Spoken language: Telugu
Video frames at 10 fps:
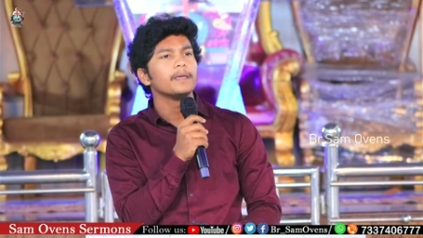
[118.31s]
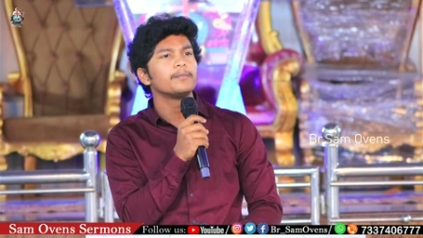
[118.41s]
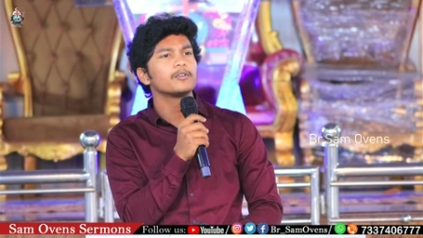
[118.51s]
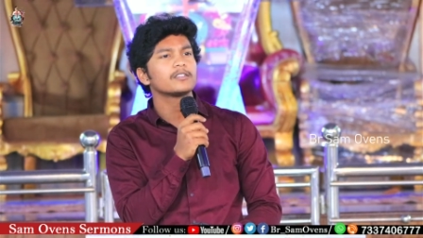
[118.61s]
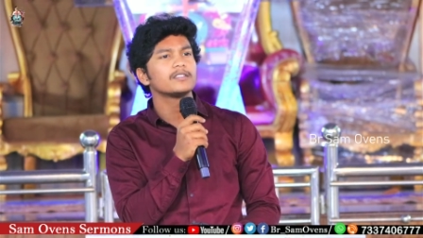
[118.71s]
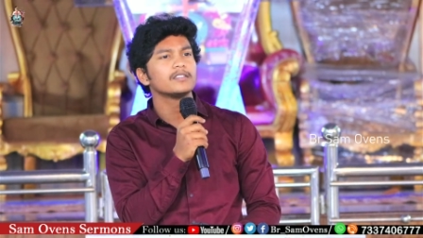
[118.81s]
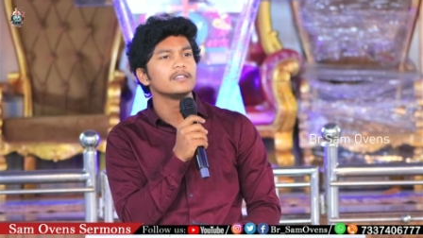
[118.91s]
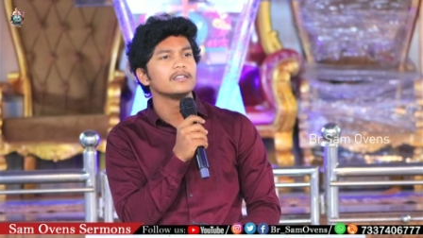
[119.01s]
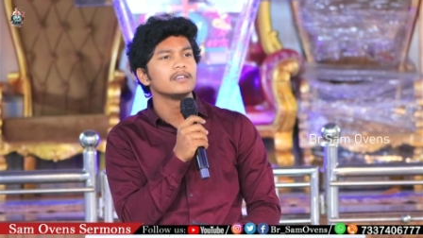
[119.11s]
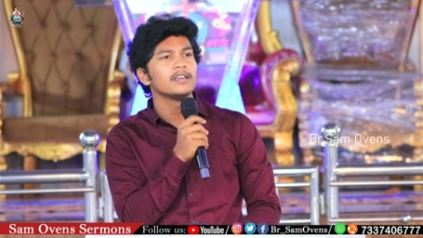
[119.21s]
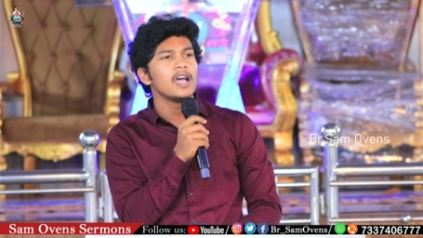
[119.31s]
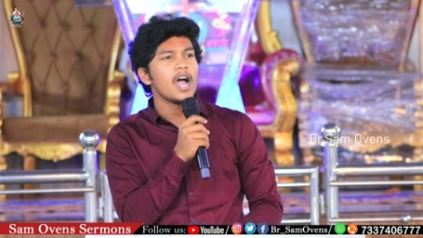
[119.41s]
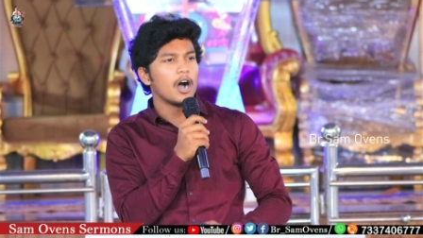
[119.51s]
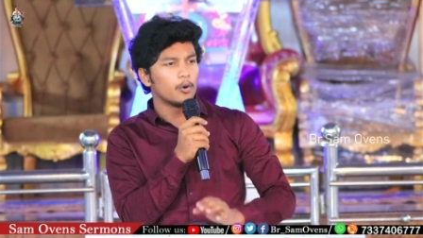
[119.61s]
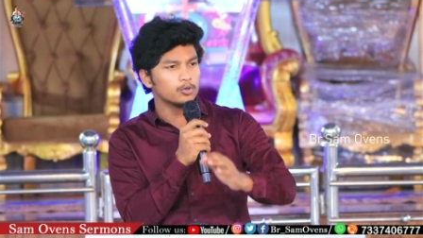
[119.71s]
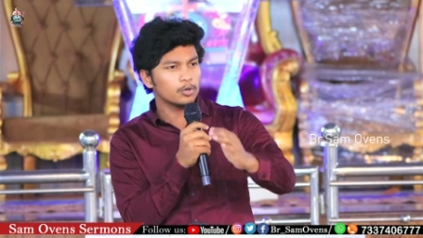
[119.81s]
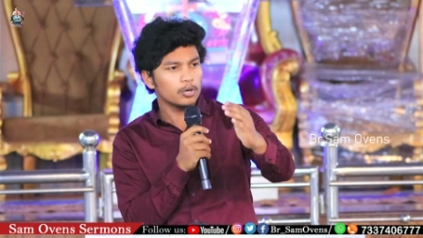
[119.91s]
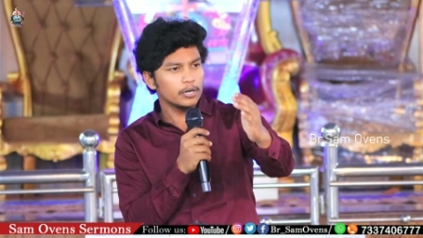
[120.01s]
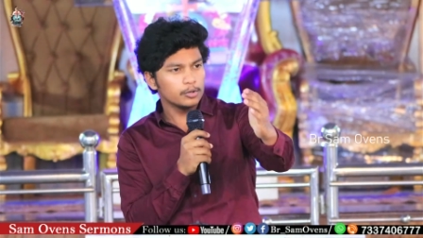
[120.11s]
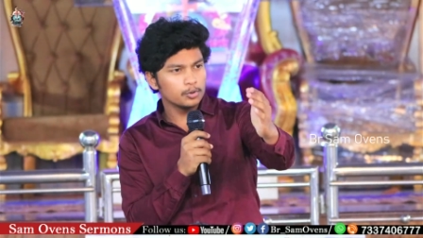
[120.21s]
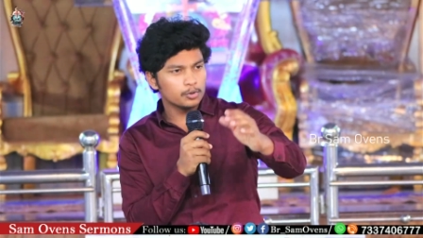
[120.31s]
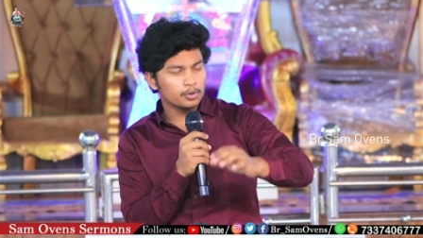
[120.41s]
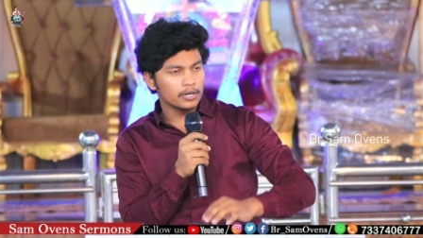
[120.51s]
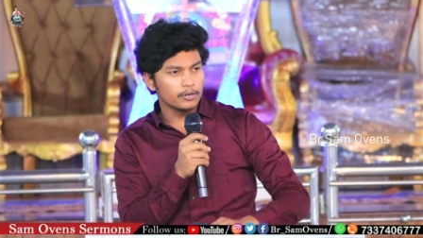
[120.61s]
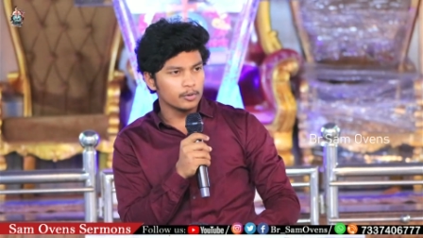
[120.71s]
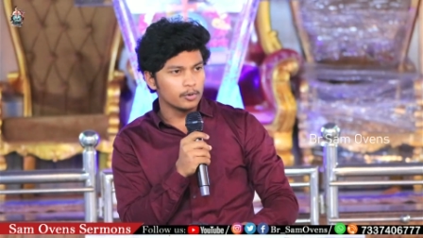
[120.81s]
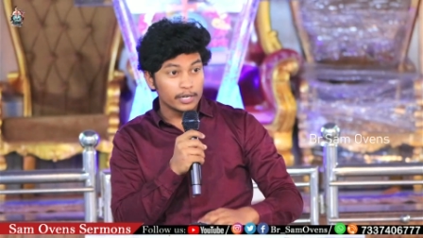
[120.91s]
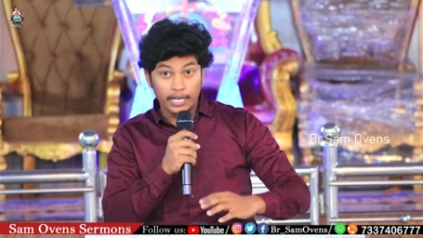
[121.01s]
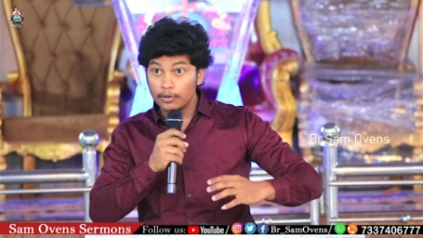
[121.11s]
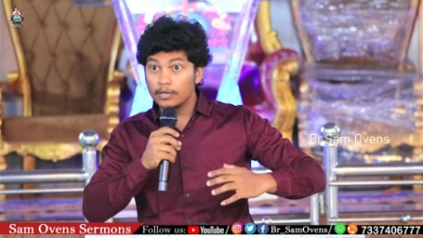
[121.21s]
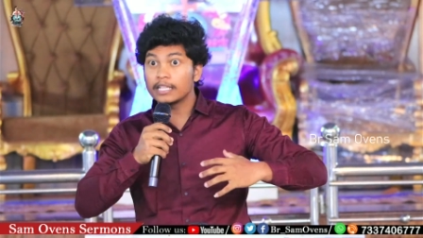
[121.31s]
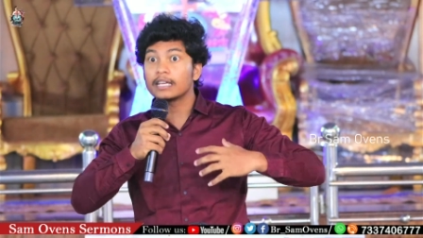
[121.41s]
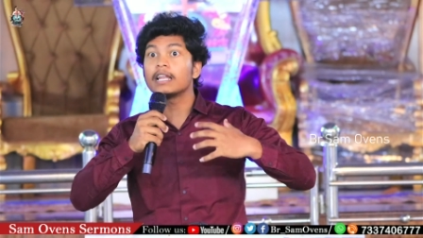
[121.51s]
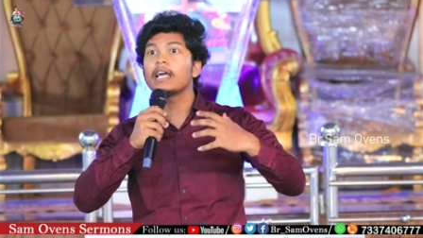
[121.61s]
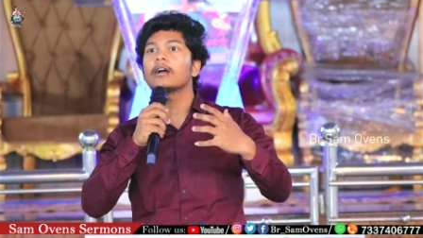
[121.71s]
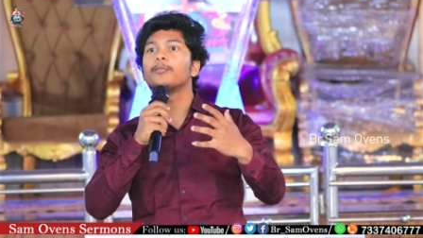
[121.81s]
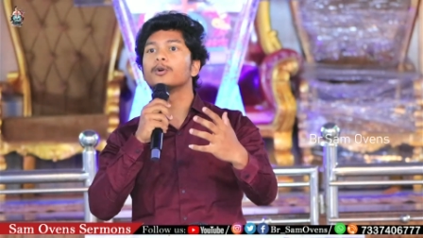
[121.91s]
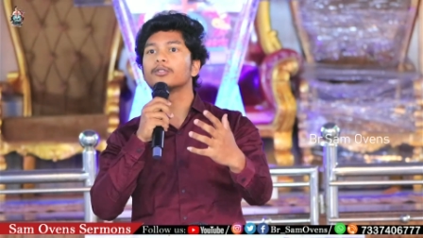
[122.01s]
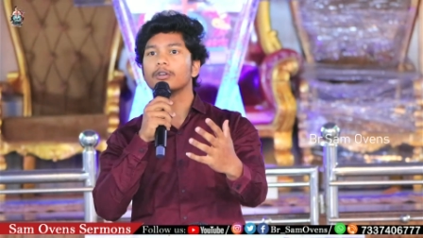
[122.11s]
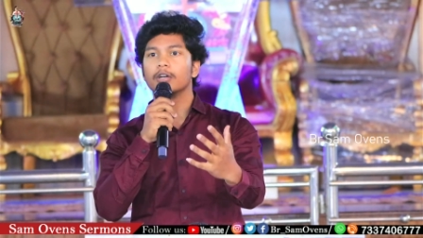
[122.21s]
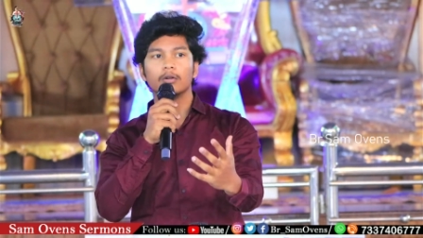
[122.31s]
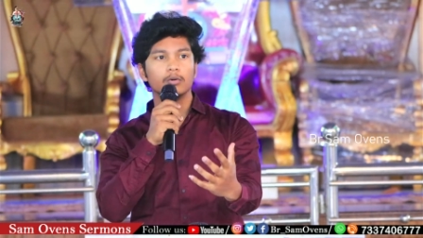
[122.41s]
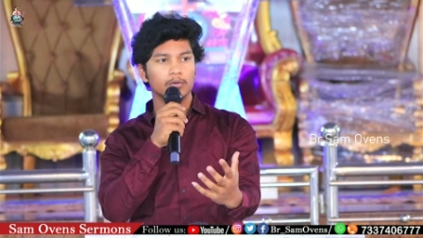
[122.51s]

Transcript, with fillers: ఎప్పుడు వస్తుంది అవతలోడు ఎదుగుతున్నాడు నేను ఎదగలేకపోతున్నాను